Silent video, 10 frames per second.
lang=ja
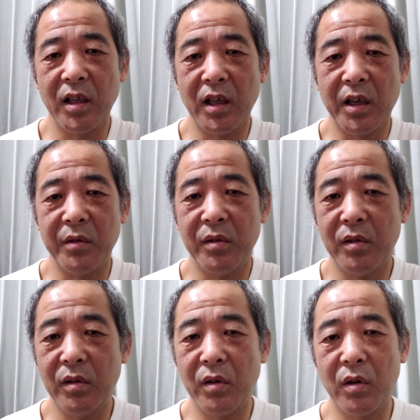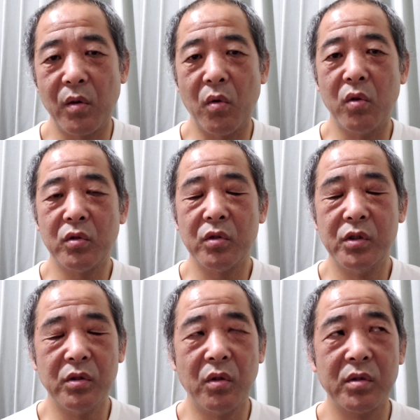あの、国道
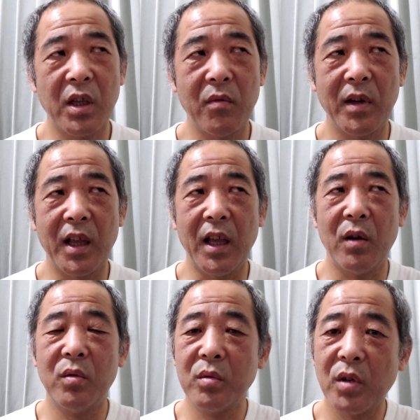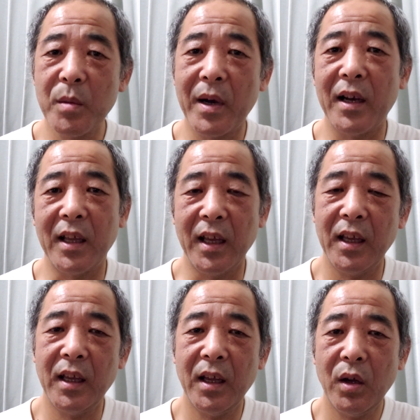きゅう号線はね、ほんと今は
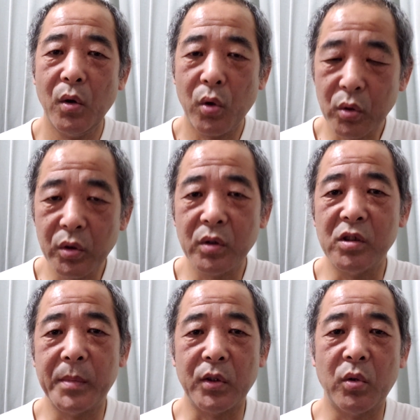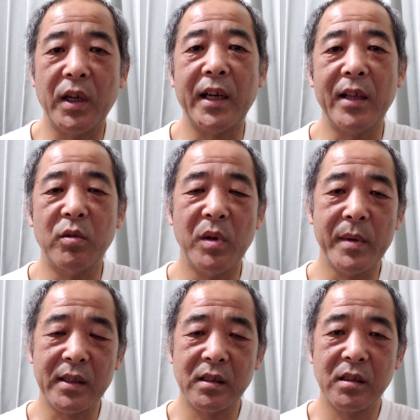ね、ほとんど車通らないと思い
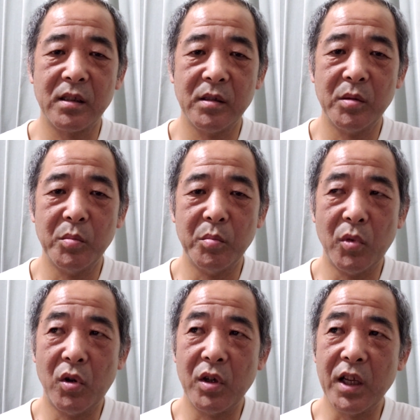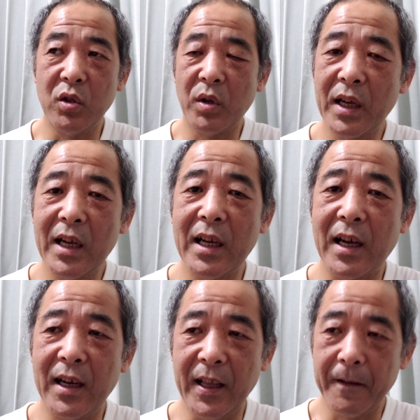ます。もうね、中な
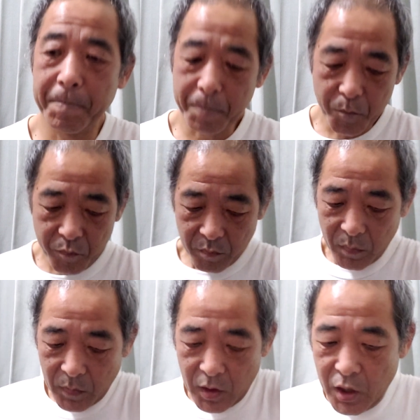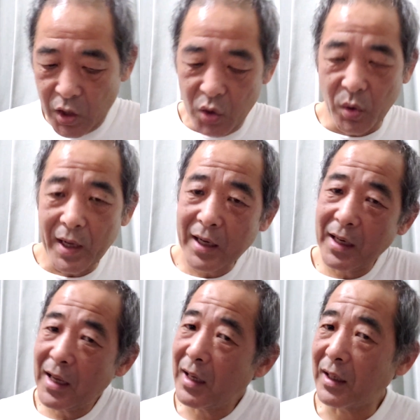んかね、夜
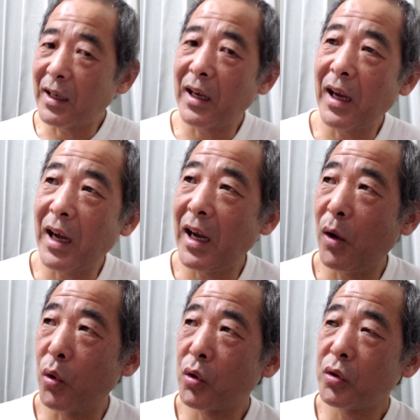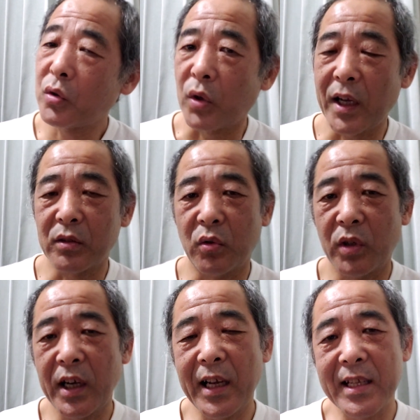中なんか、ほとんどトラック通
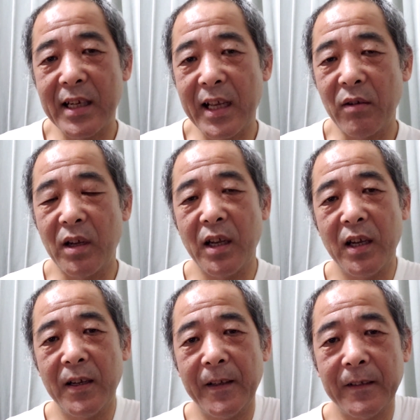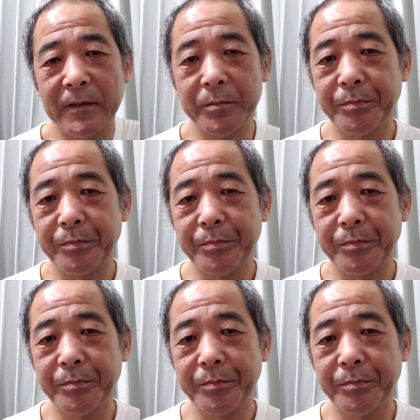らないんじゃないのかな。